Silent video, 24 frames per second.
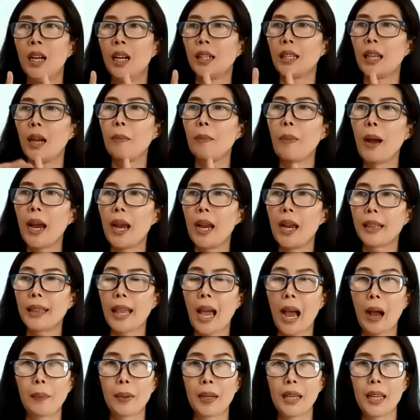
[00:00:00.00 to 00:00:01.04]
ถ้าไป
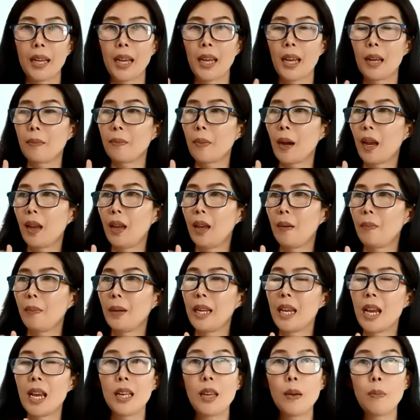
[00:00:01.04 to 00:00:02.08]
ต่างประเทศไปประ
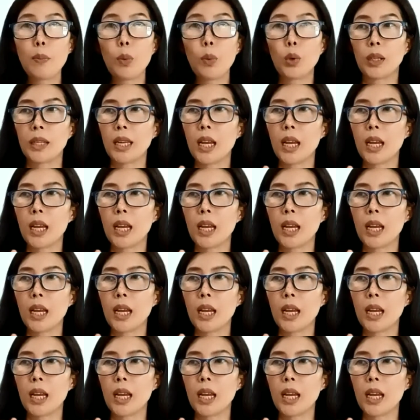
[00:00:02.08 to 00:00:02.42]
เทศญี่ปุ่น